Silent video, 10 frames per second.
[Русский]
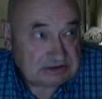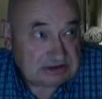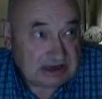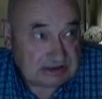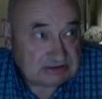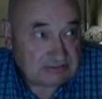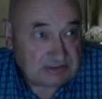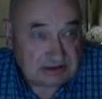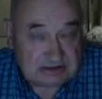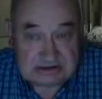сразу
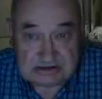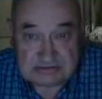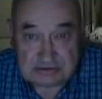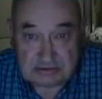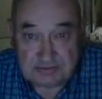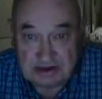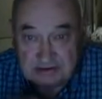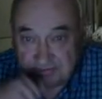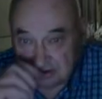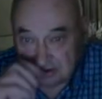практически
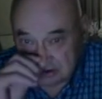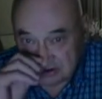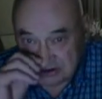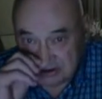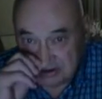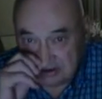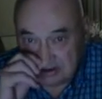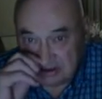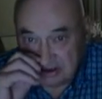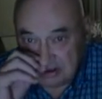вступает в плодоношение,
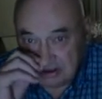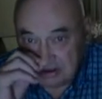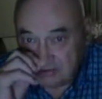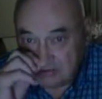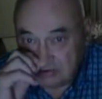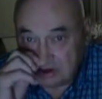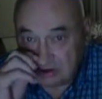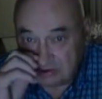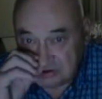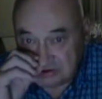и у него
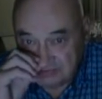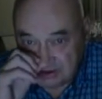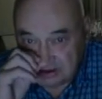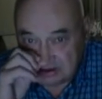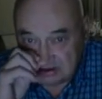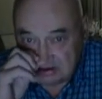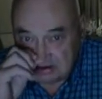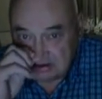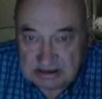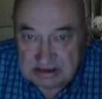короче век.
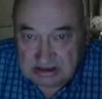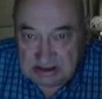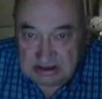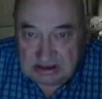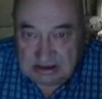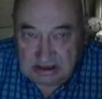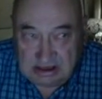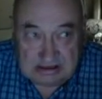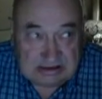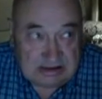
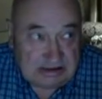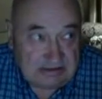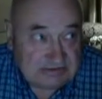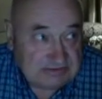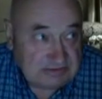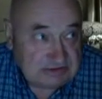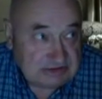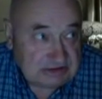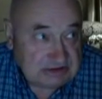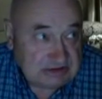Это я возвел
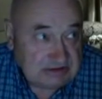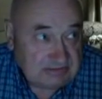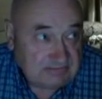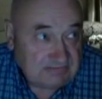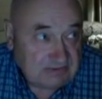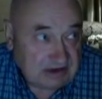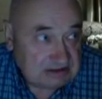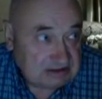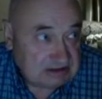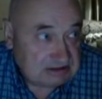даже в
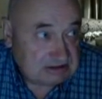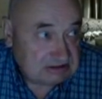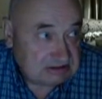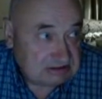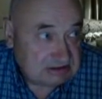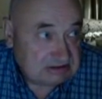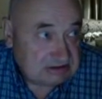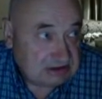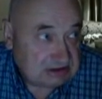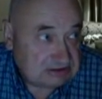ранг, э,
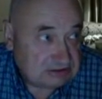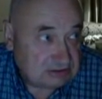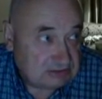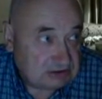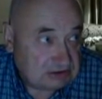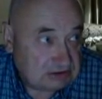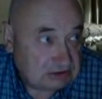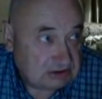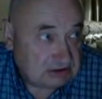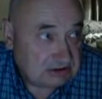если не аксиомы,
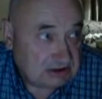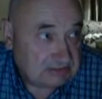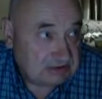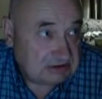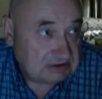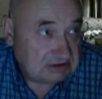то хотя бы